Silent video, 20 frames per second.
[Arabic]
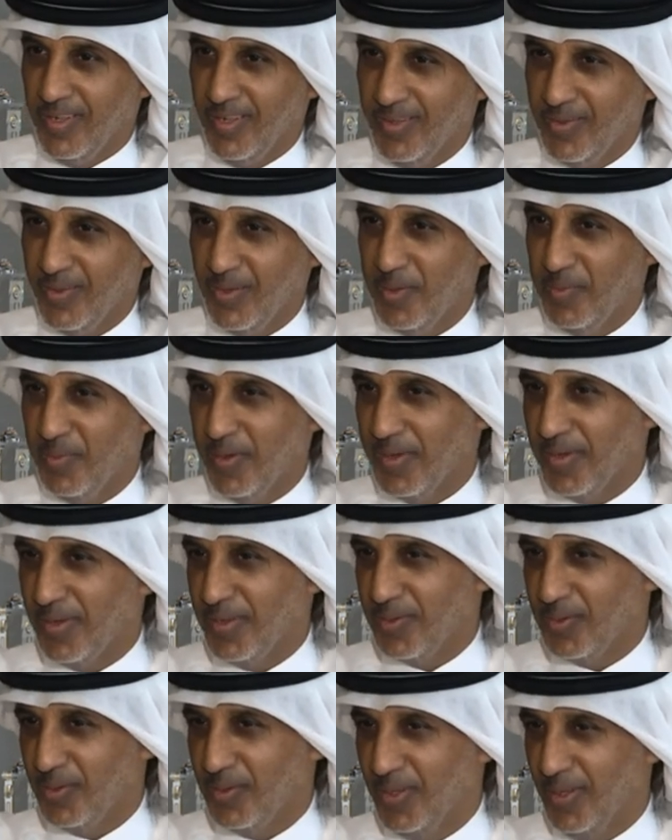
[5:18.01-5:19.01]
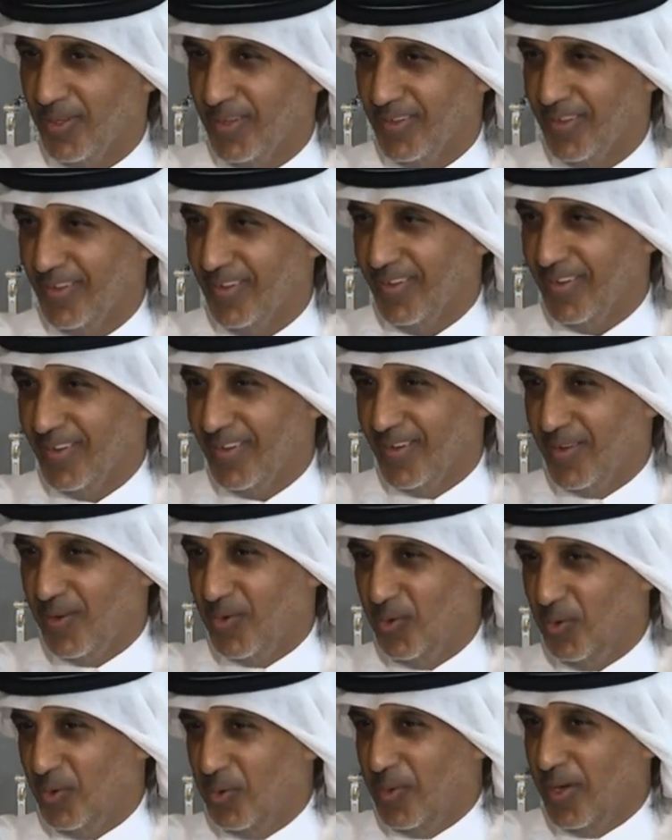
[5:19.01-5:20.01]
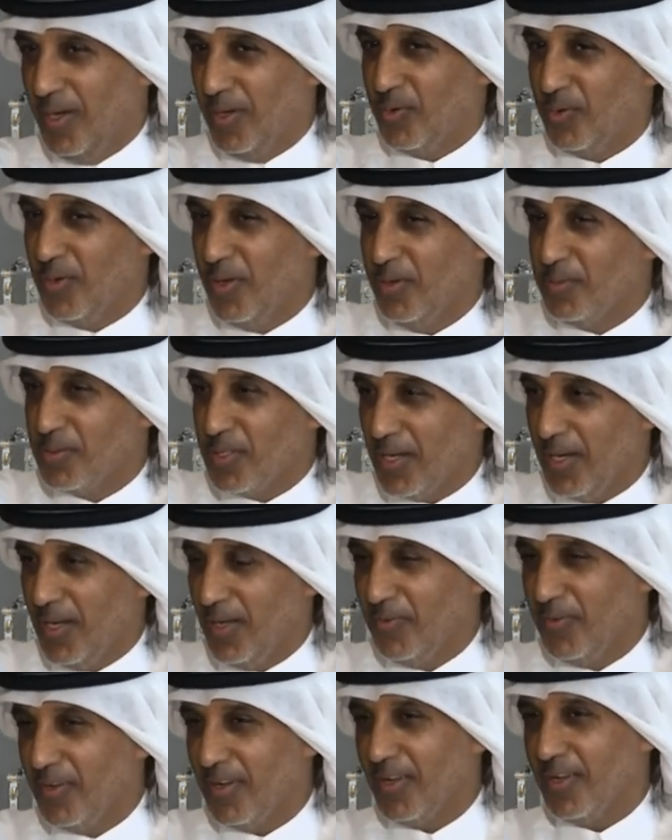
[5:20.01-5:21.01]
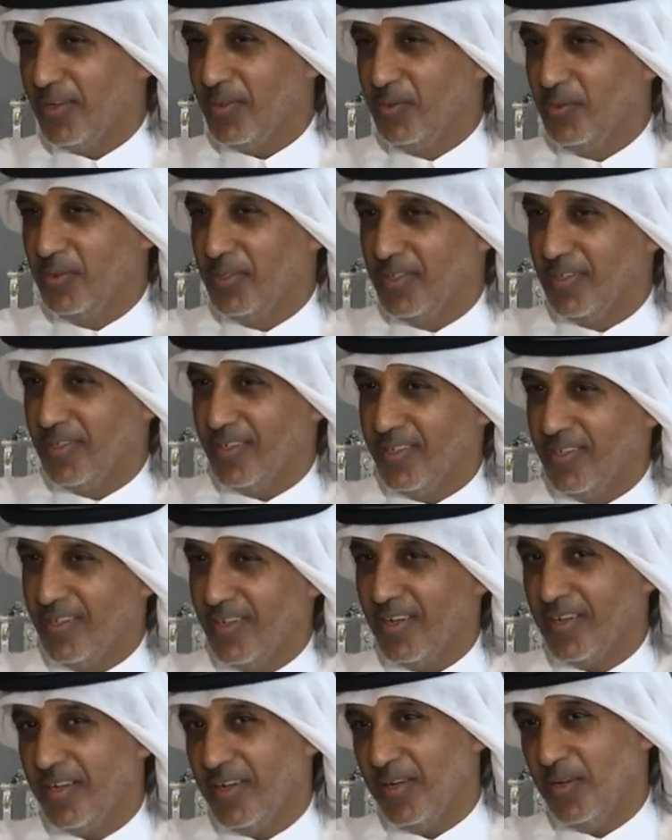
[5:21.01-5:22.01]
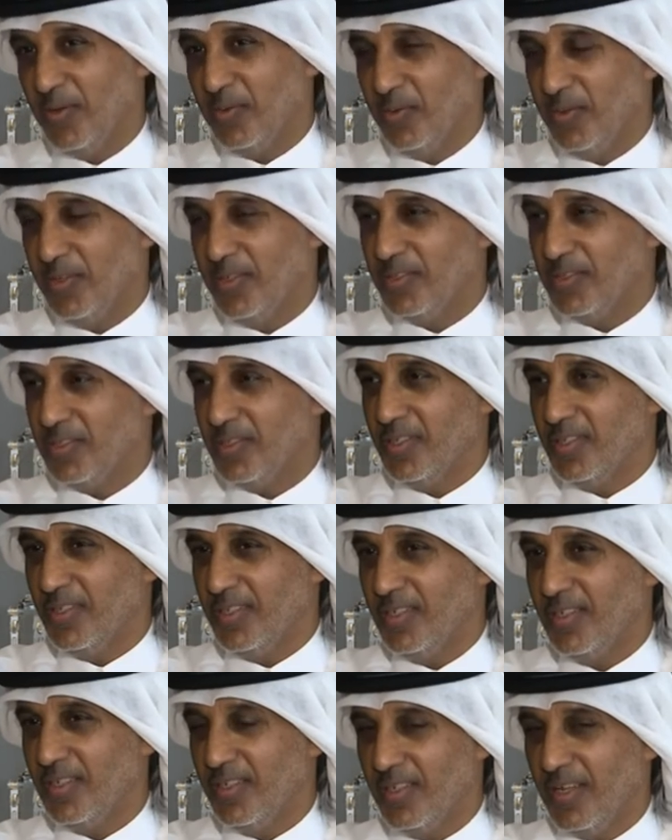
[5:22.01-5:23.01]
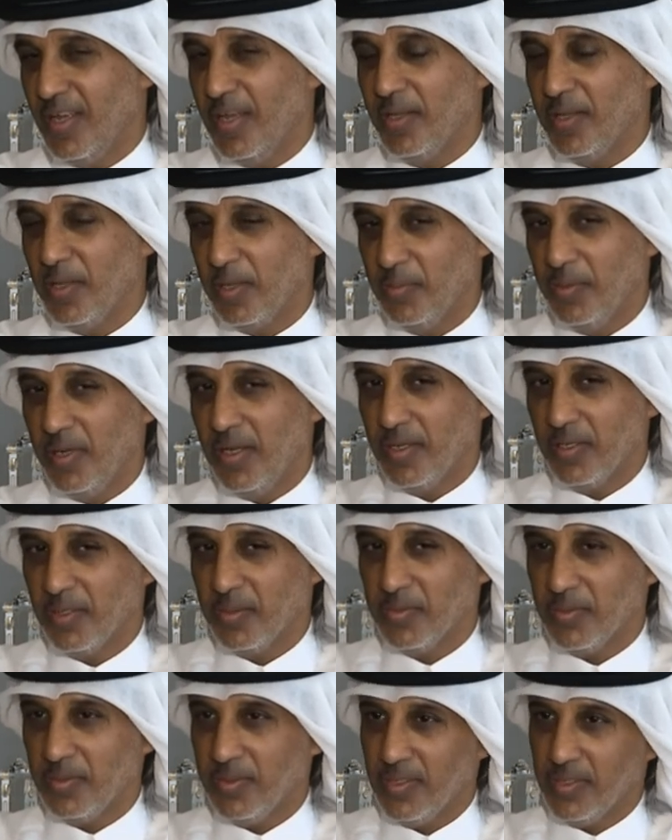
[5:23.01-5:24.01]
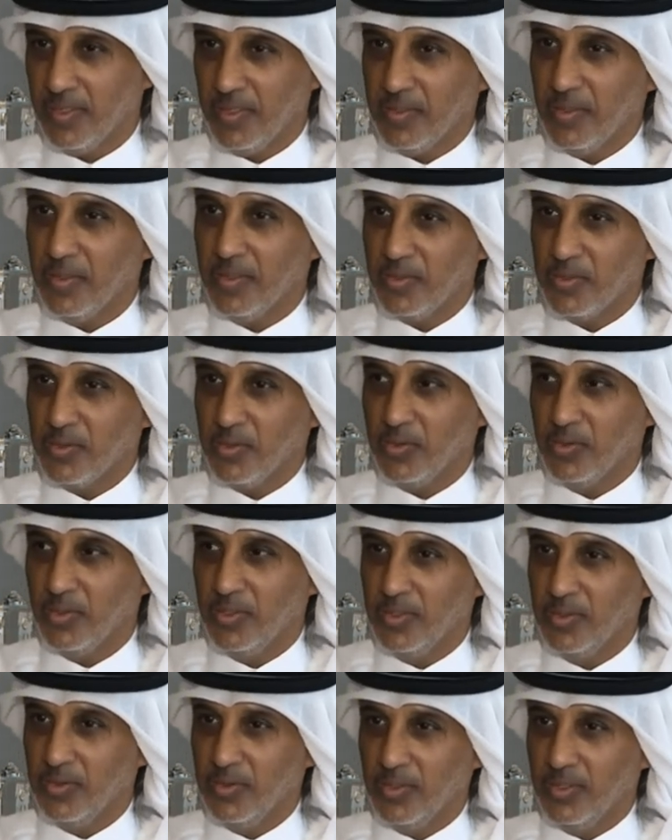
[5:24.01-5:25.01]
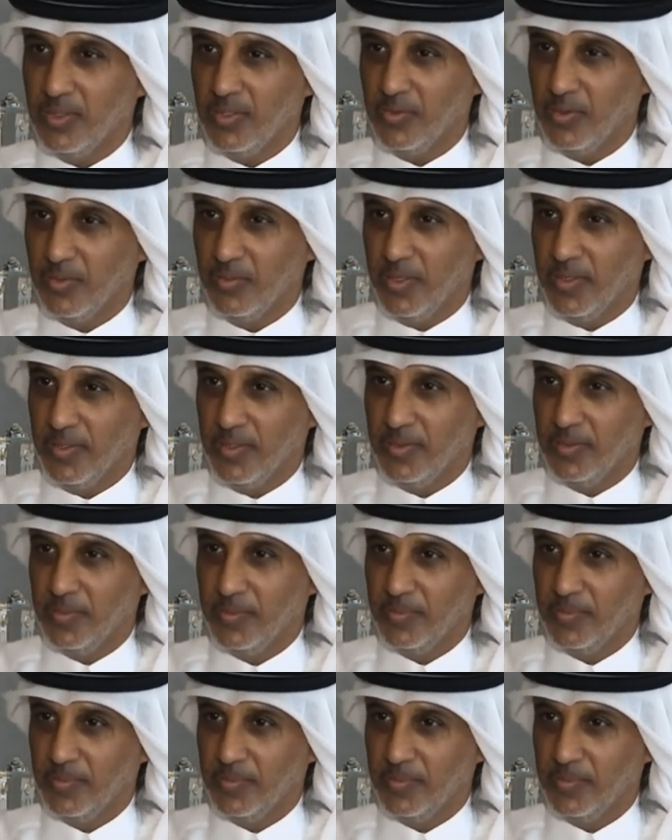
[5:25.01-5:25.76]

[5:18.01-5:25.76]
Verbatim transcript: والامارات وعمان وكلهم صراحه فرق قويه لكن انا اقول لك الاقرب الاقرب حقيقه السعوديه والبحرين